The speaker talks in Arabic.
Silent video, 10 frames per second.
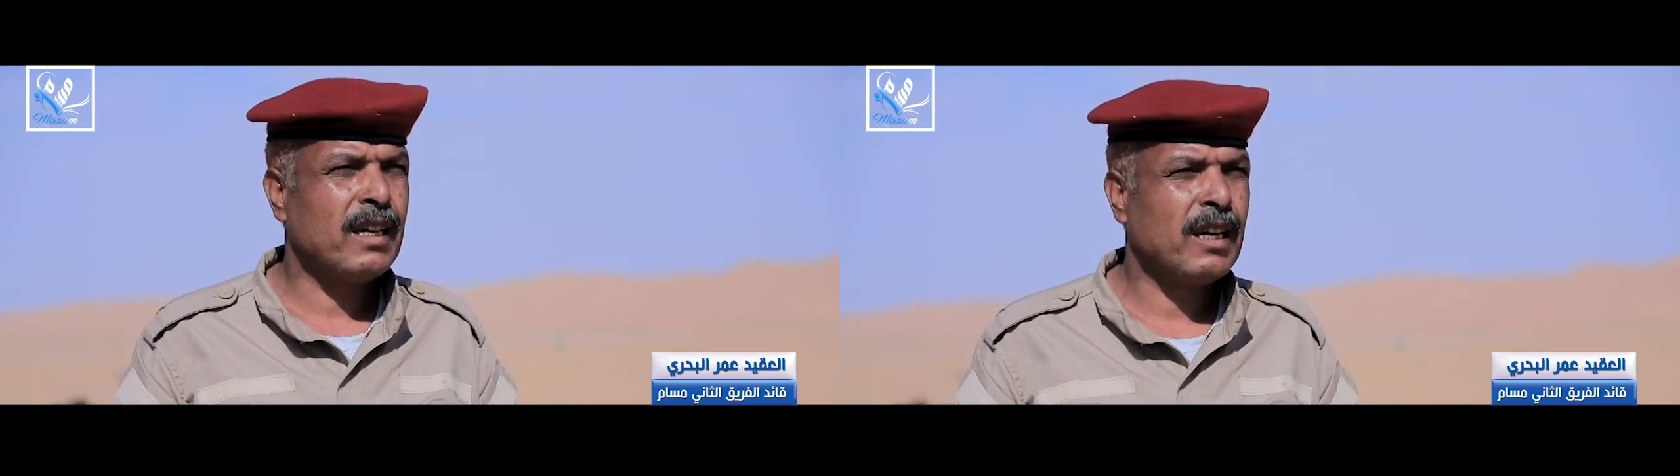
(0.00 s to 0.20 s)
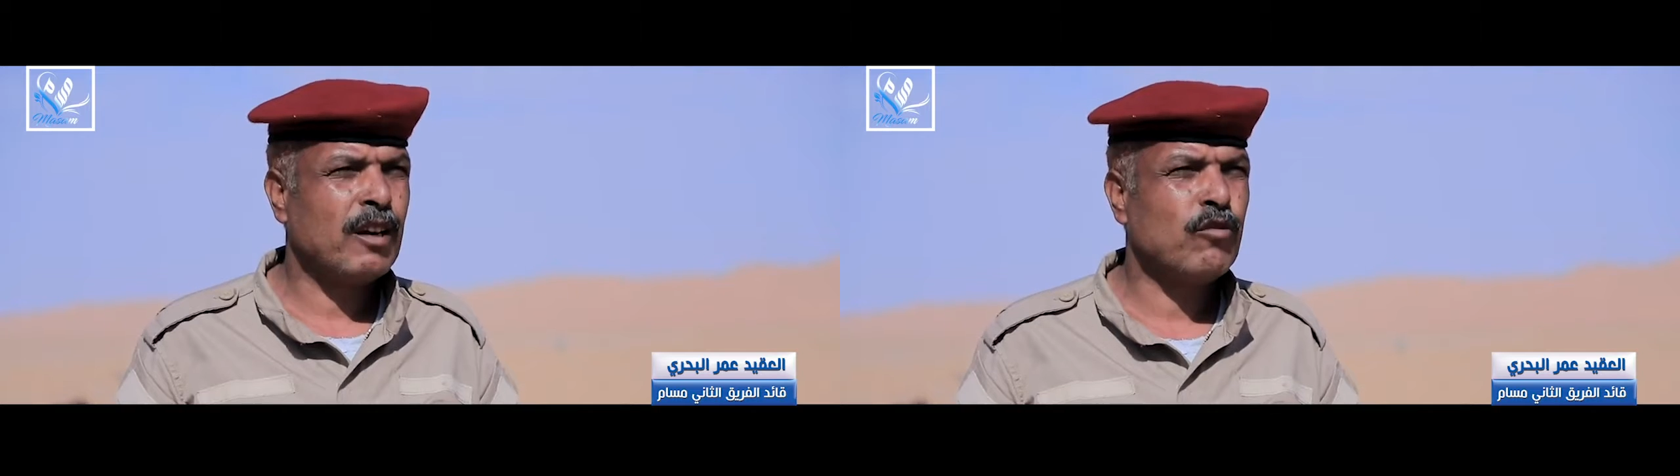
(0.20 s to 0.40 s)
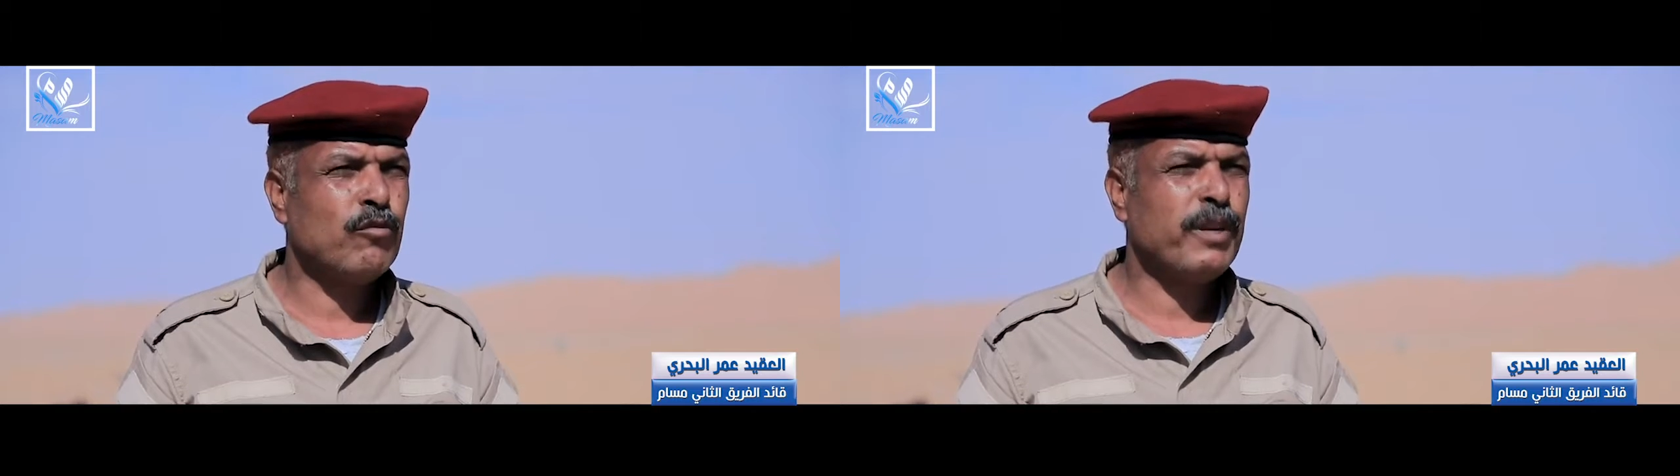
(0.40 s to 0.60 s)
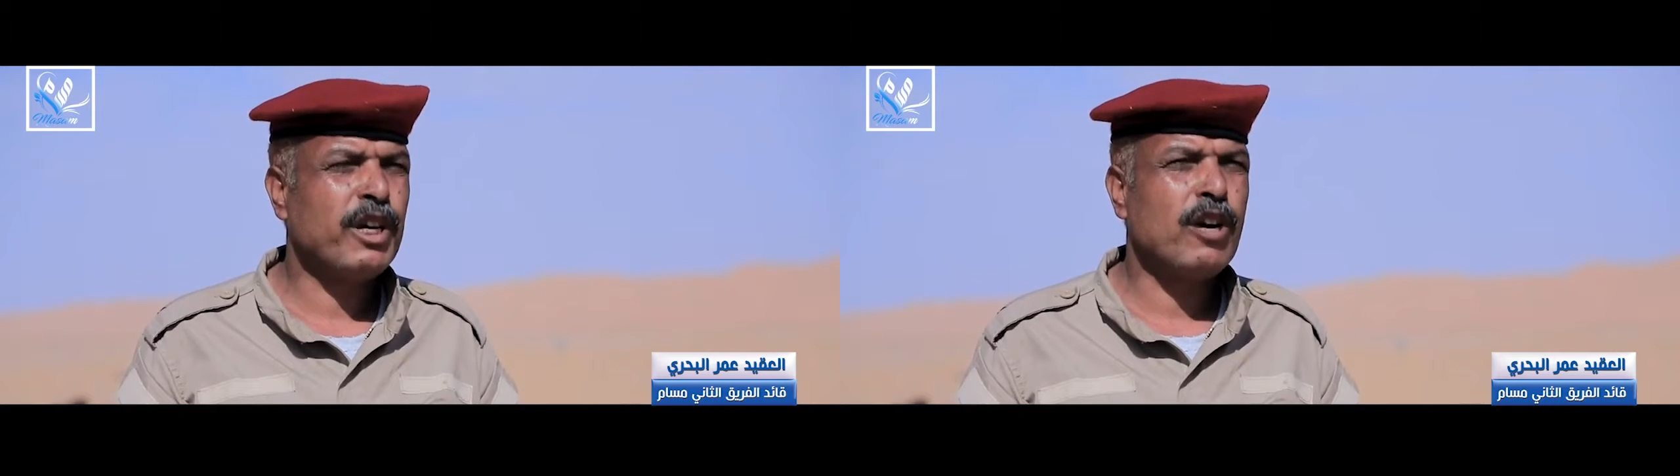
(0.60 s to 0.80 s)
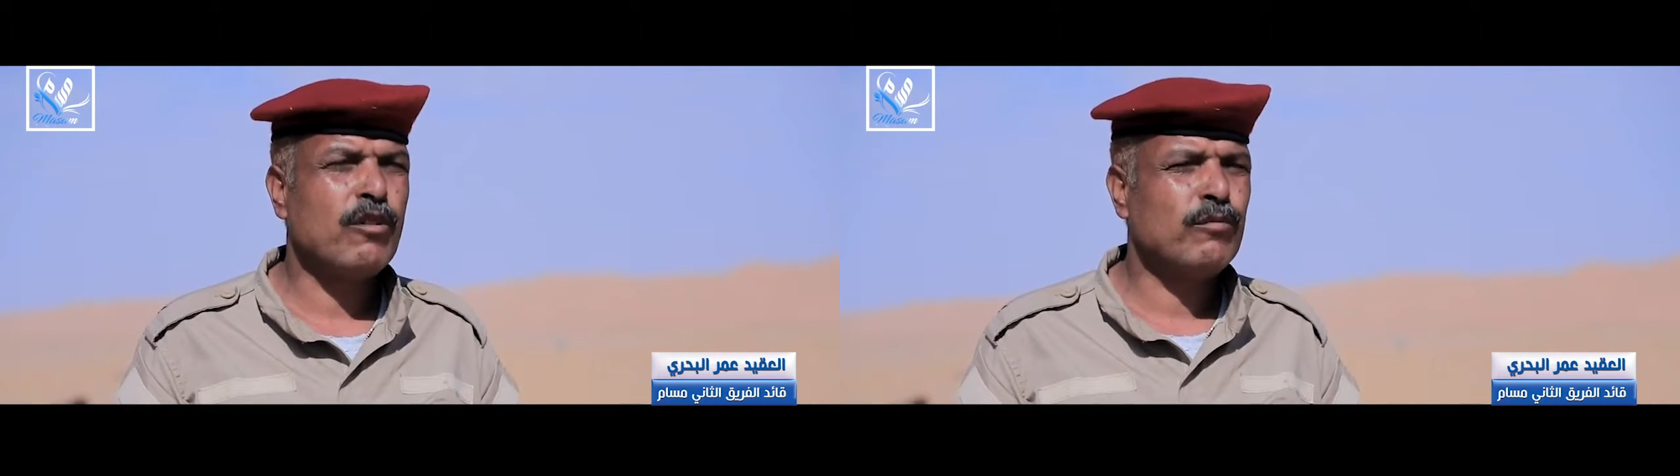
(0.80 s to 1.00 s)

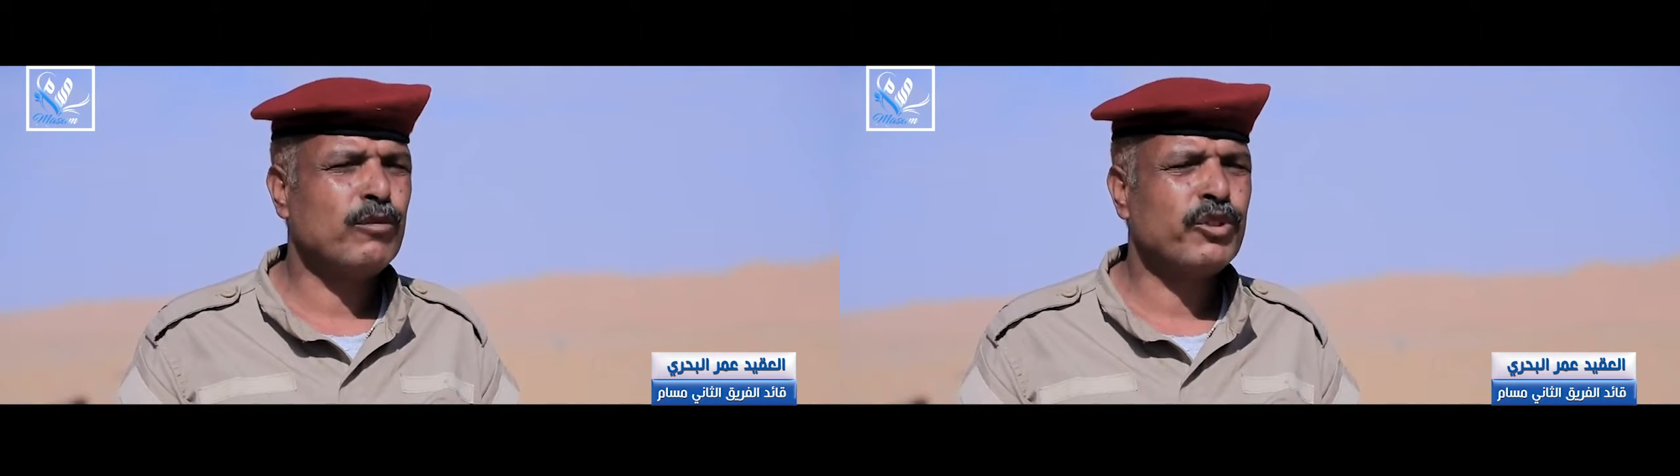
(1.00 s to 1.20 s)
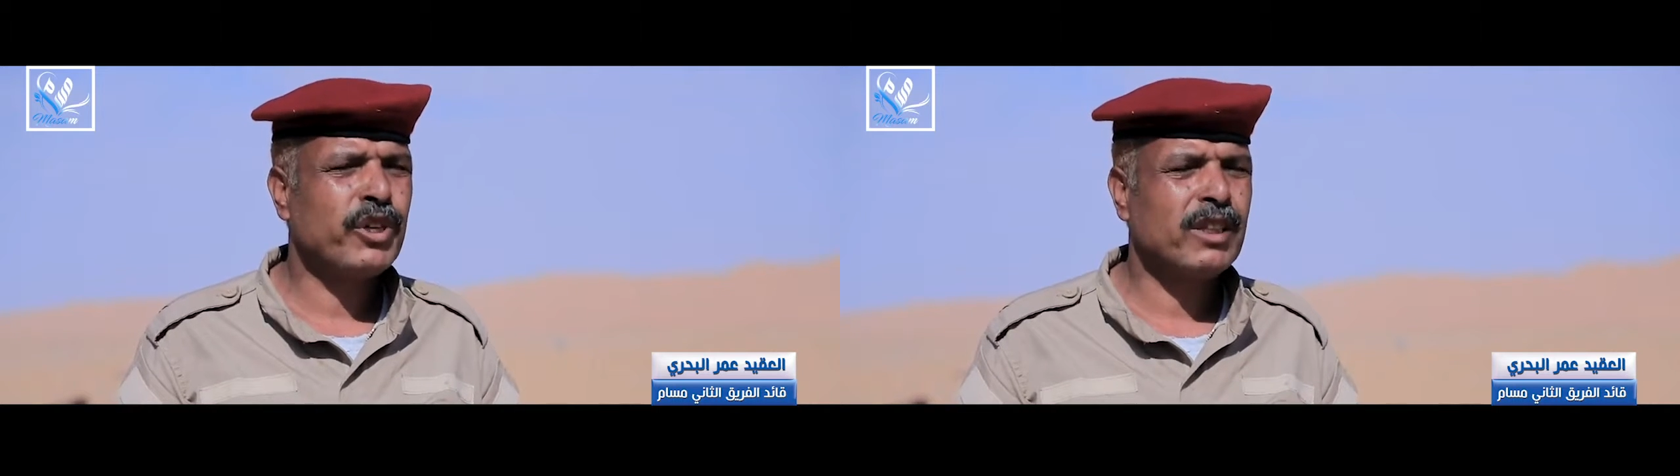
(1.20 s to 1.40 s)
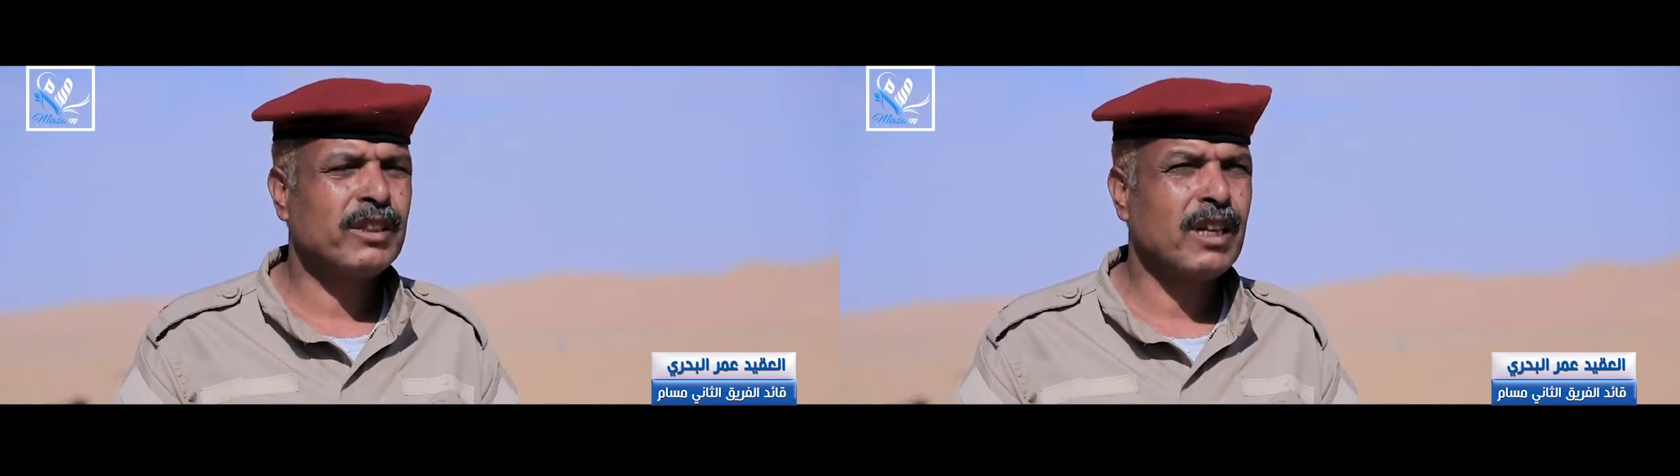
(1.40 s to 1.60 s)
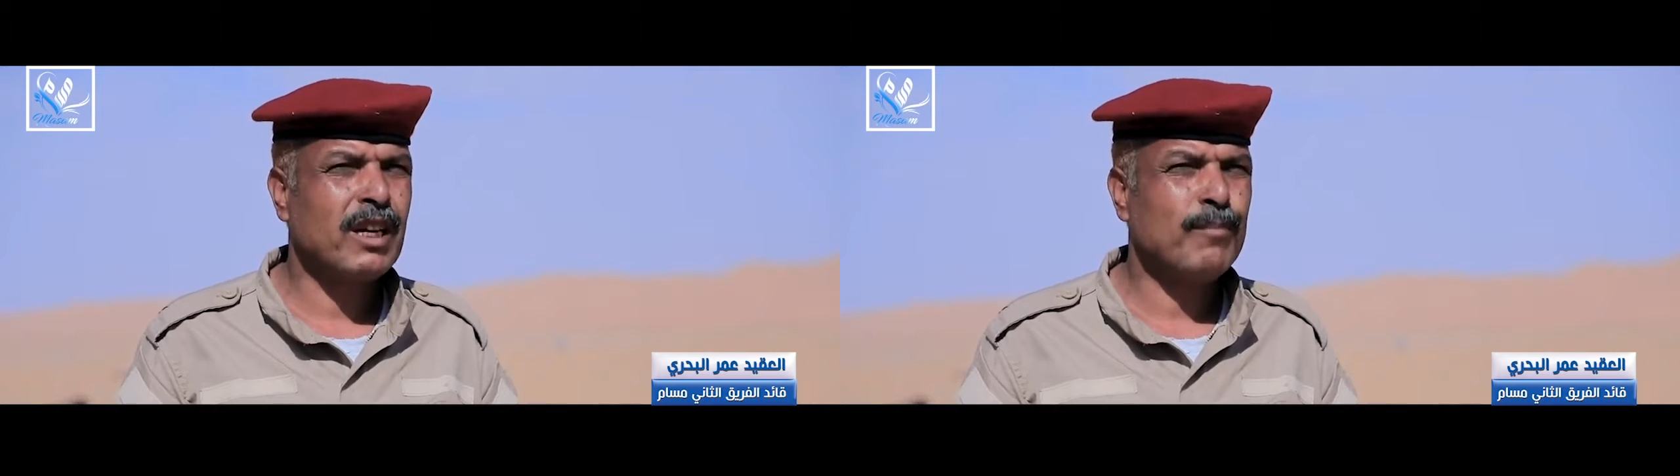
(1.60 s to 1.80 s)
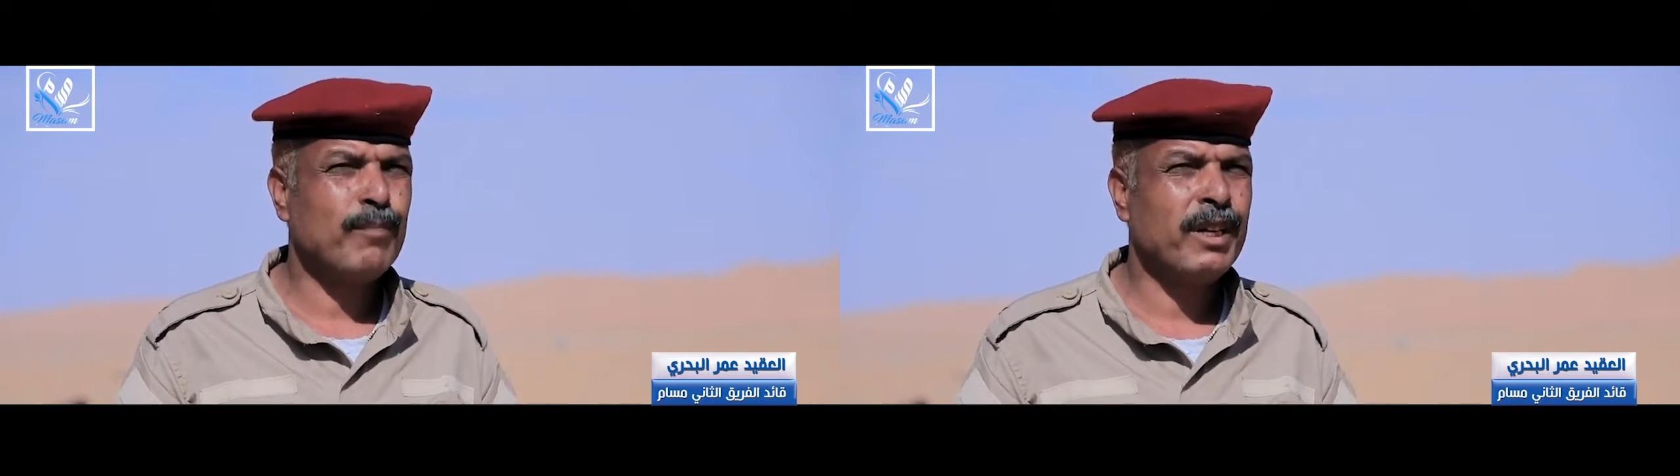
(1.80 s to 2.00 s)
الحكومية أو المنشآت
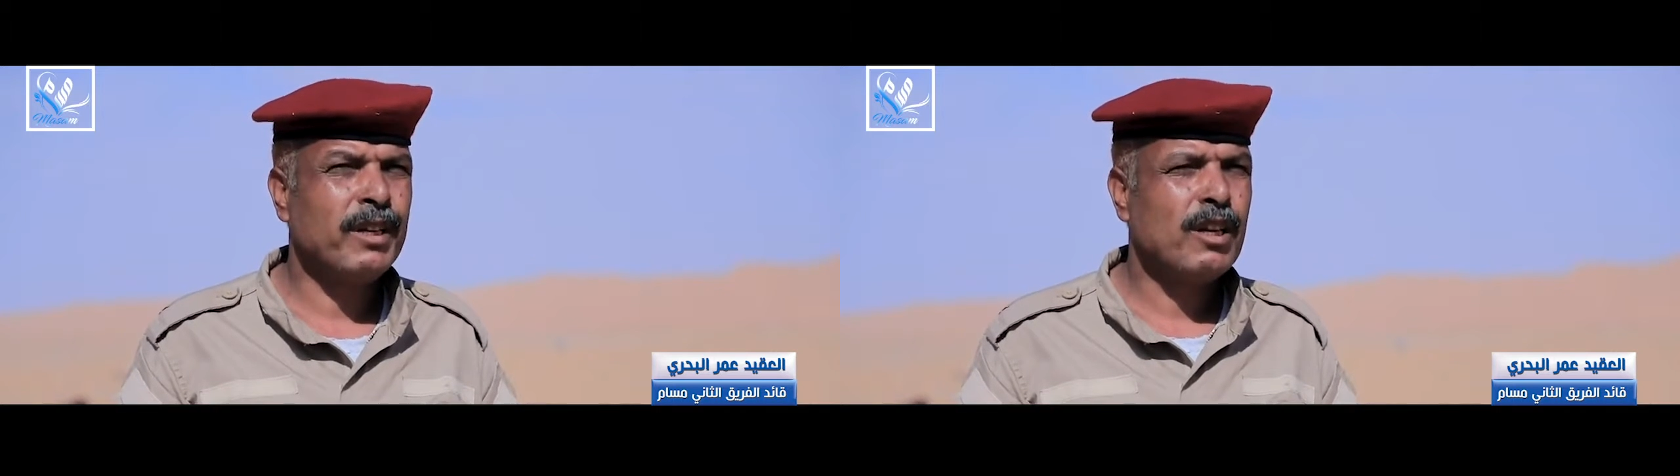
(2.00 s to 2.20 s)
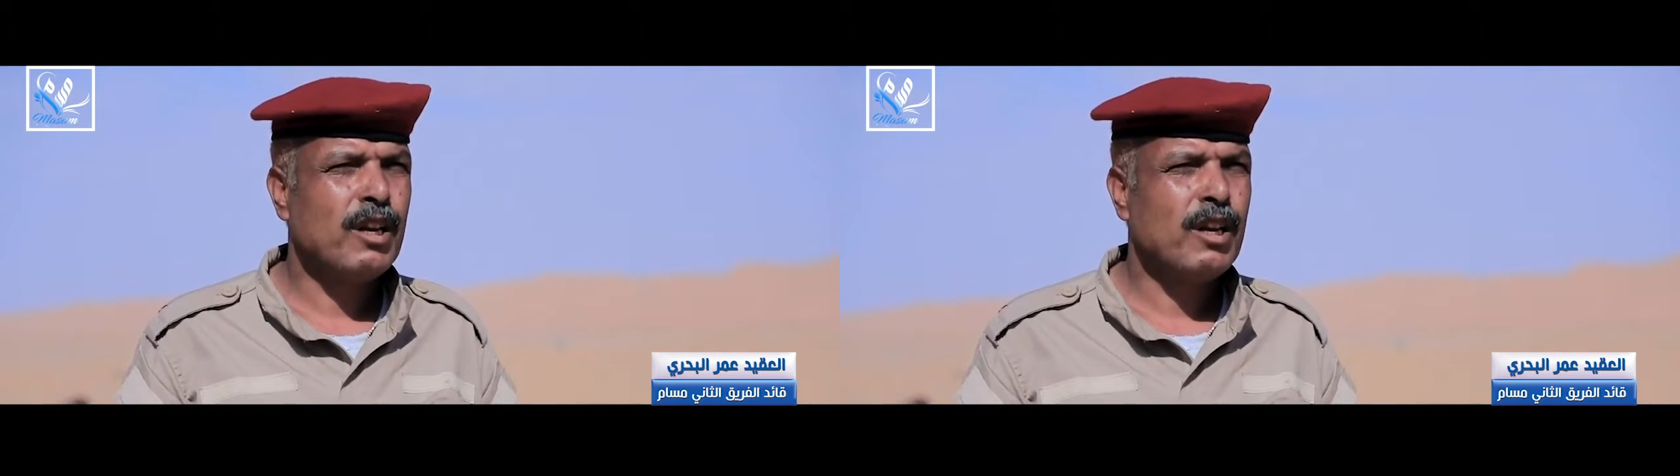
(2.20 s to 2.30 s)
العامة